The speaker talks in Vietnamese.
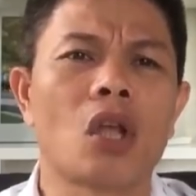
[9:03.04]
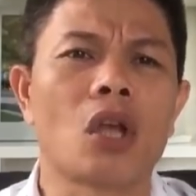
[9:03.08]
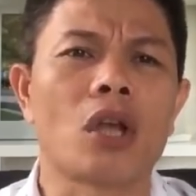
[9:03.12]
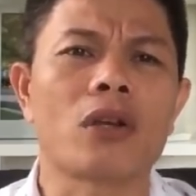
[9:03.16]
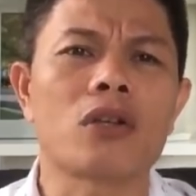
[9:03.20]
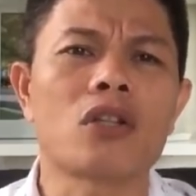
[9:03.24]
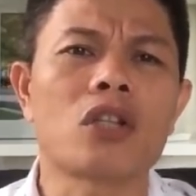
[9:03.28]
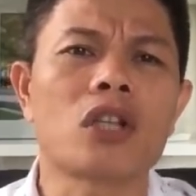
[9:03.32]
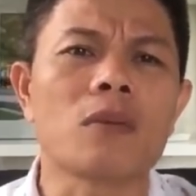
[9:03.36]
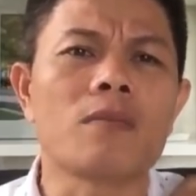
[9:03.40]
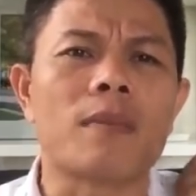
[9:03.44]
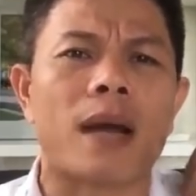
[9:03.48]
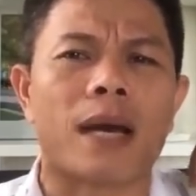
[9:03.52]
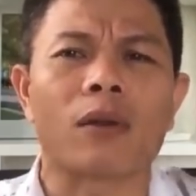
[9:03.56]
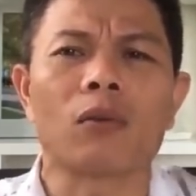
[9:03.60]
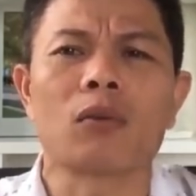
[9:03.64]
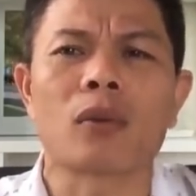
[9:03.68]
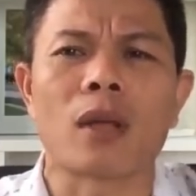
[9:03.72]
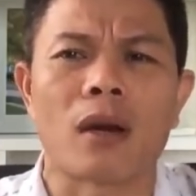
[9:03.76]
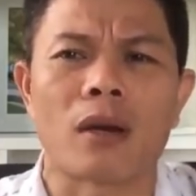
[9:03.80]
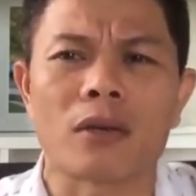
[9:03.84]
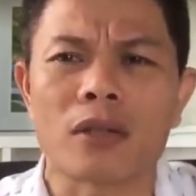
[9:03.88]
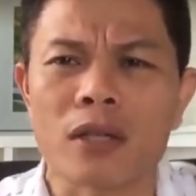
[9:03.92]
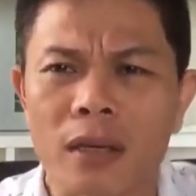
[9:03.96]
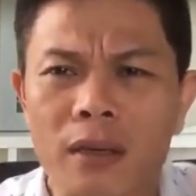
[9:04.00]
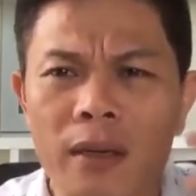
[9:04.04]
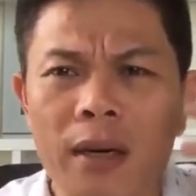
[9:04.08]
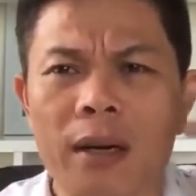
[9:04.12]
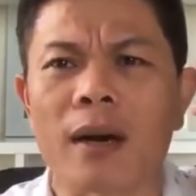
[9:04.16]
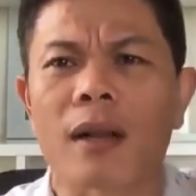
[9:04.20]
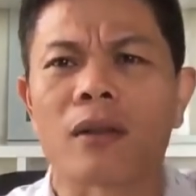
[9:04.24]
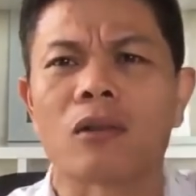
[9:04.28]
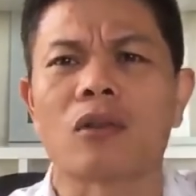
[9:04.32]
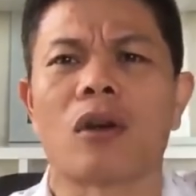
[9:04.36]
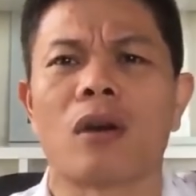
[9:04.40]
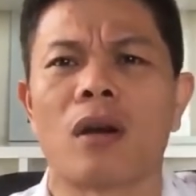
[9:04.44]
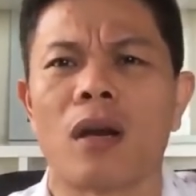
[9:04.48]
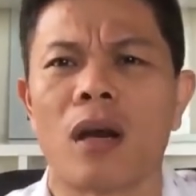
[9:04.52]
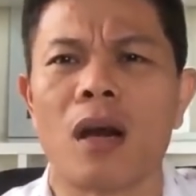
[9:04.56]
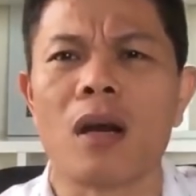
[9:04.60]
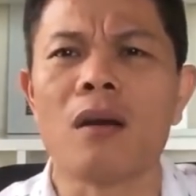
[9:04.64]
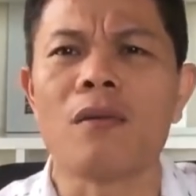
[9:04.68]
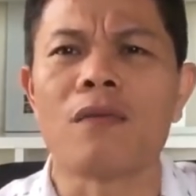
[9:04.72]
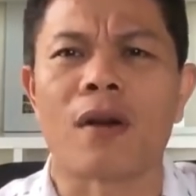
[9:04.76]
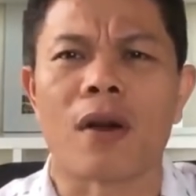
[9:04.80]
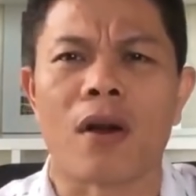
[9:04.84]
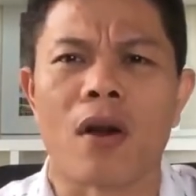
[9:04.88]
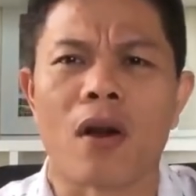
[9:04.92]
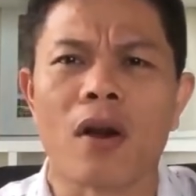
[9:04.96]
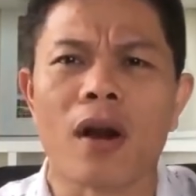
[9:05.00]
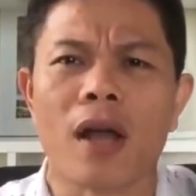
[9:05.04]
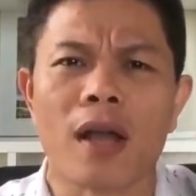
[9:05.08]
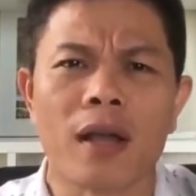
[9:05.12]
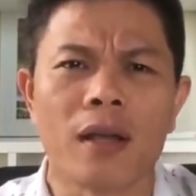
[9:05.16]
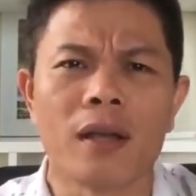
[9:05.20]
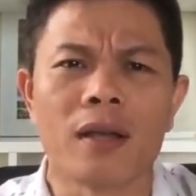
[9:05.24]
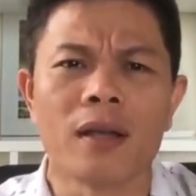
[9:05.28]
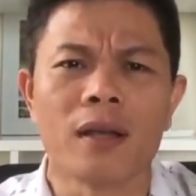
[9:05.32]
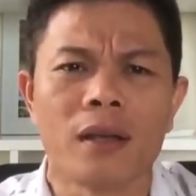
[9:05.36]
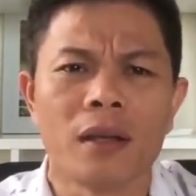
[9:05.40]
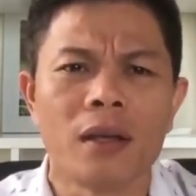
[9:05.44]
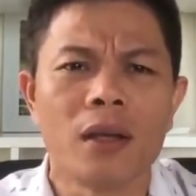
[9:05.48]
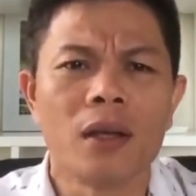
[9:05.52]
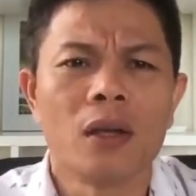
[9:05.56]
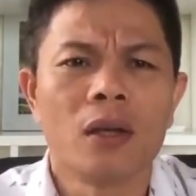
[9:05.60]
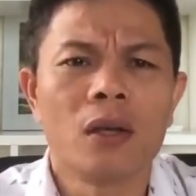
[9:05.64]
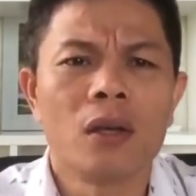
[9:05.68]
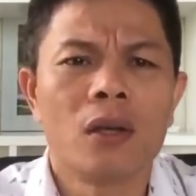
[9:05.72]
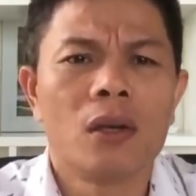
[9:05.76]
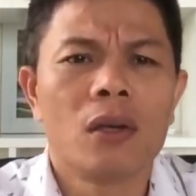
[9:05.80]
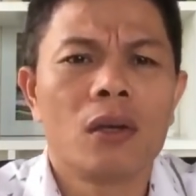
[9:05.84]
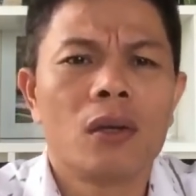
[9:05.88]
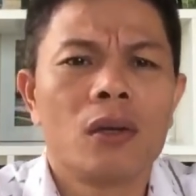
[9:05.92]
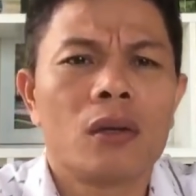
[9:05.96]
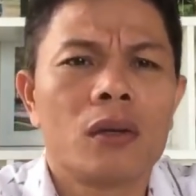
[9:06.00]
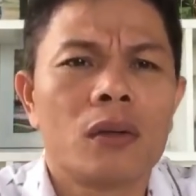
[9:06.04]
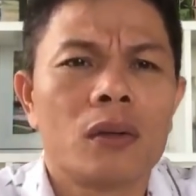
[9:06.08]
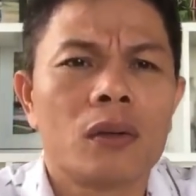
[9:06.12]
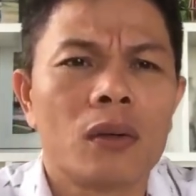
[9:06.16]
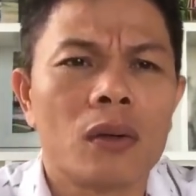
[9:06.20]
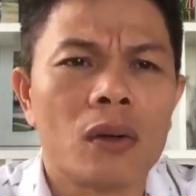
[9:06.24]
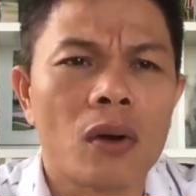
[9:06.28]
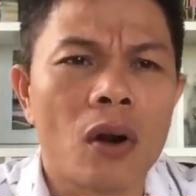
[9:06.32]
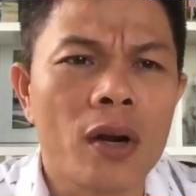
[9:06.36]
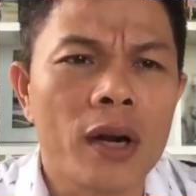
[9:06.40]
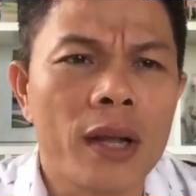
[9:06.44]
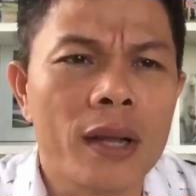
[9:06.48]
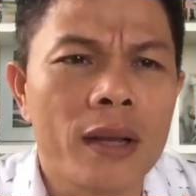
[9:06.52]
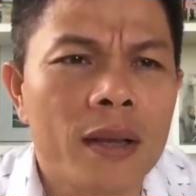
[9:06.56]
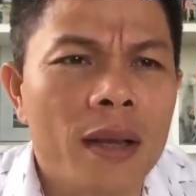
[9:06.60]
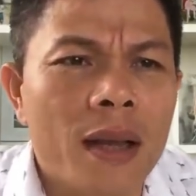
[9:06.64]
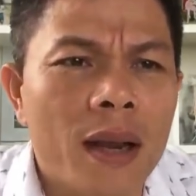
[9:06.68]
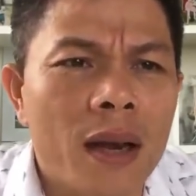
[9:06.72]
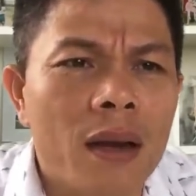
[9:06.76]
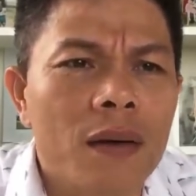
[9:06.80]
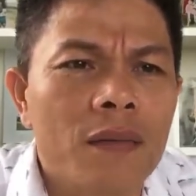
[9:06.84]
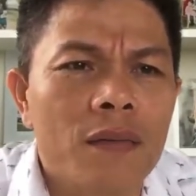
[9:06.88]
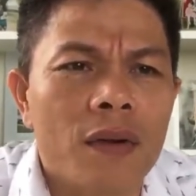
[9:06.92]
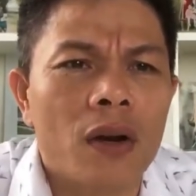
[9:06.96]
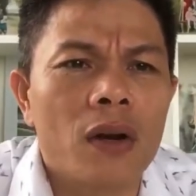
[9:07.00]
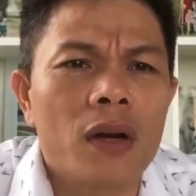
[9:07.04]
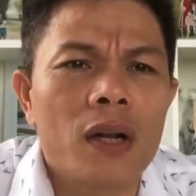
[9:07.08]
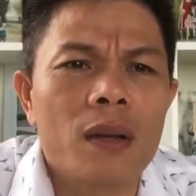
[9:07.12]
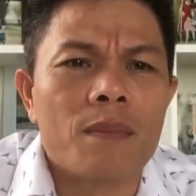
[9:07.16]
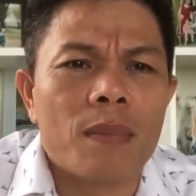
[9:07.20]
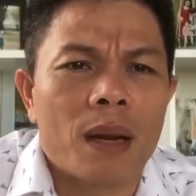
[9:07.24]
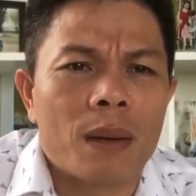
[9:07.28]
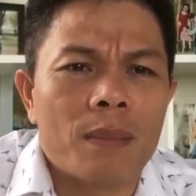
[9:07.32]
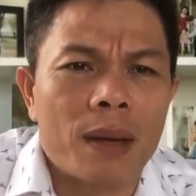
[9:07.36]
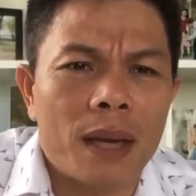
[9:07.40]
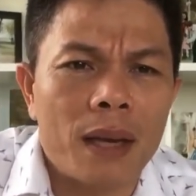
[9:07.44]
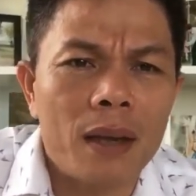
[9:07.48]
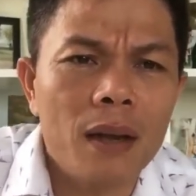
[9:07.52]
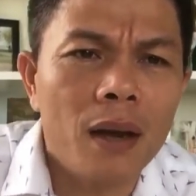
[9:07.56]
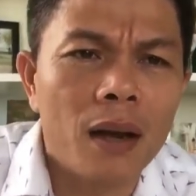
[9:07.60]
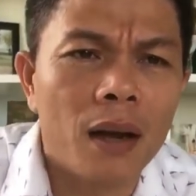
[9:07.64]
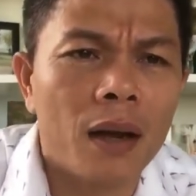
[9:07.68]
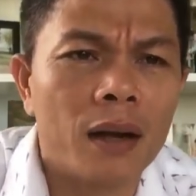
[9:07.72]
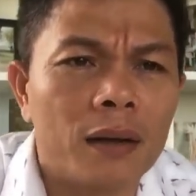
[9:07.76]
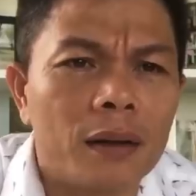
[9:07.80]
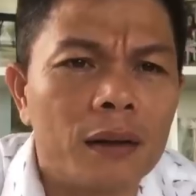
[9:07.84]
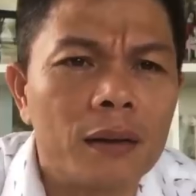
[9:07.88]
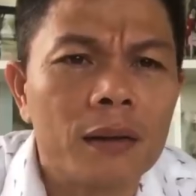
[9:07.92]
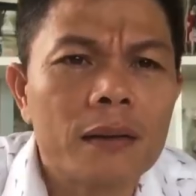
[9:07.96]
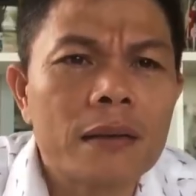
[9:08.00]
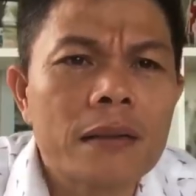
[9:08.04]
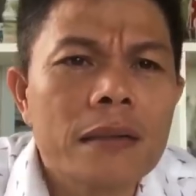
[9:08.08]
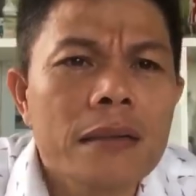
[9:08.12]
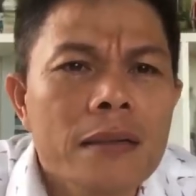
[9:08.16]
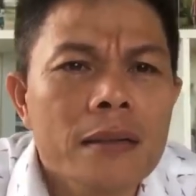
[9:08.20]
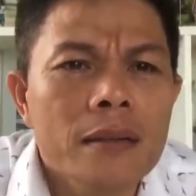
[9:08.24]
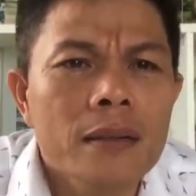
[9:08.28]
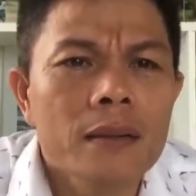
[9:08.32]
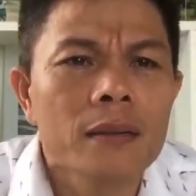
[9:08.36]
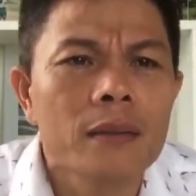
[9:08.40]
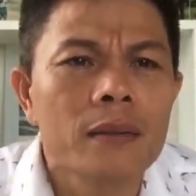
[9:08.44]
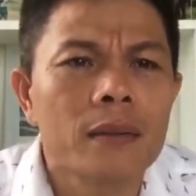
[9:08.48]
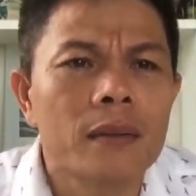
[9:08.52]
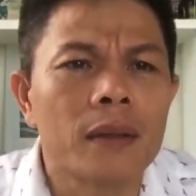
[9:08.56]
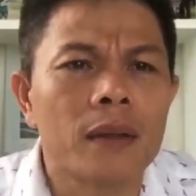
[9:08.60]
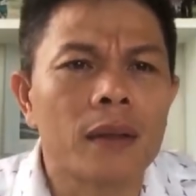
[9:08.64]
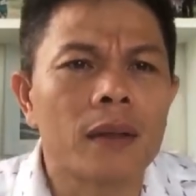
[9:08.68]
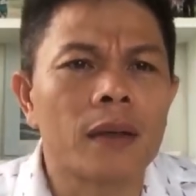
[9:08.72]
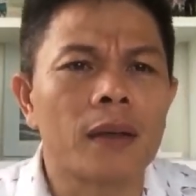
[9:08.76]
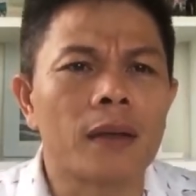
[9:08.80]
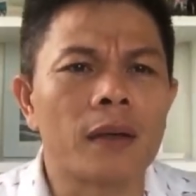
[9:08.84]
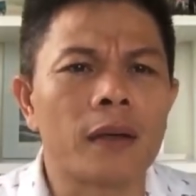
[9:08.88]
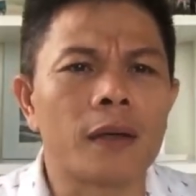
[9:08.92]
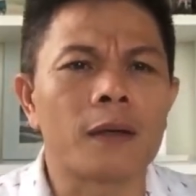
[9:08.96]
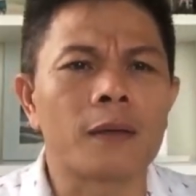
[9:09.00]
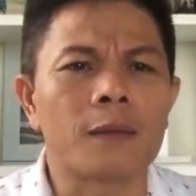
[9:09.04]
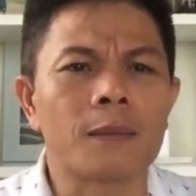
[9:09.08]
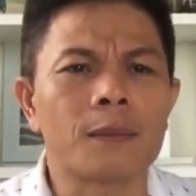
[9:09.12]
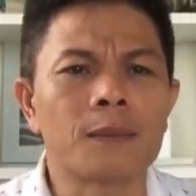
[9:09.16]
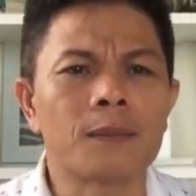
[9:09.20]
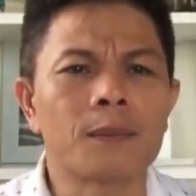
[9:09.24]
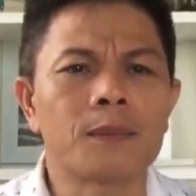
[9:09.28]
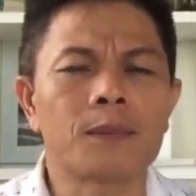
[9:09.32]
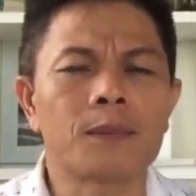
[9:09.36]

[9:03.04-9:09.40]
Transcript: thì cái sức mạnh chúng ta nó sẽ rất là to lớn và nó đi nó đi nhanh và nó đi mạnh mẽ hơn à.